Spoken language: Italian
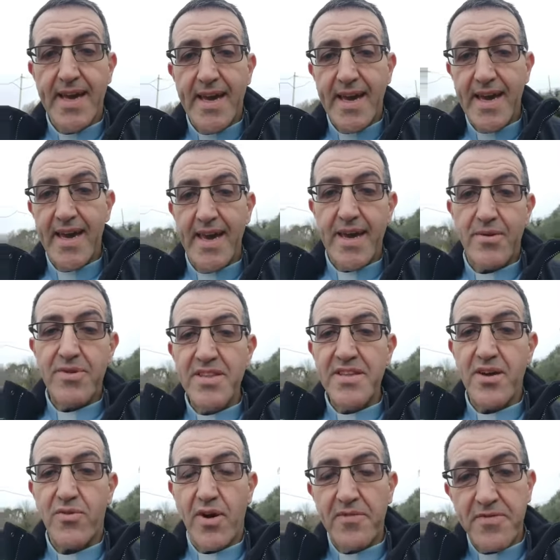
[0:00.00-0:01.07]
Eh, e
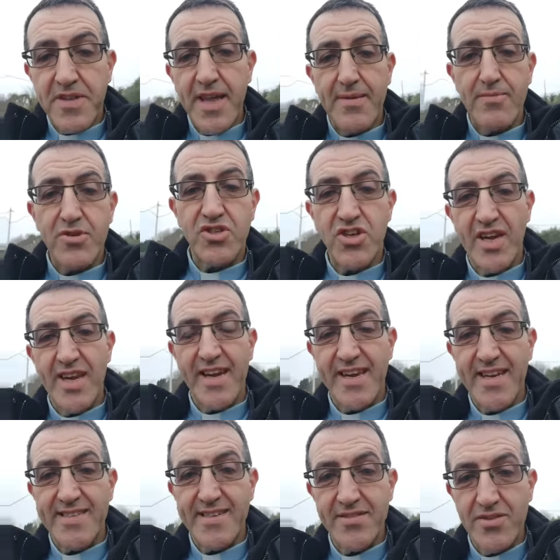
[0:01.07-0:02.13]
quindi ecco, affidiamoci alla
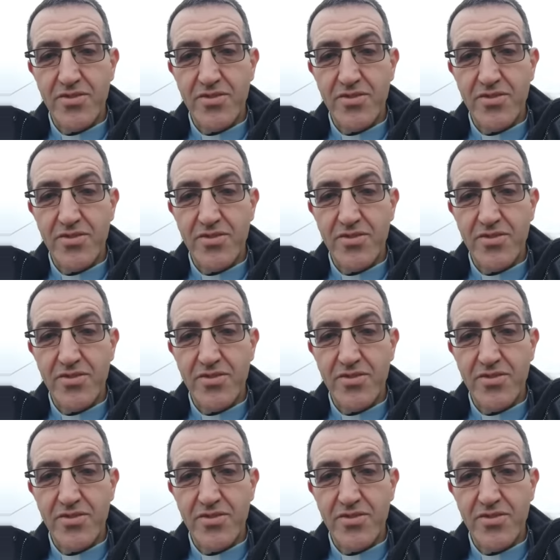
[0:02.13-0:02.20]
grazia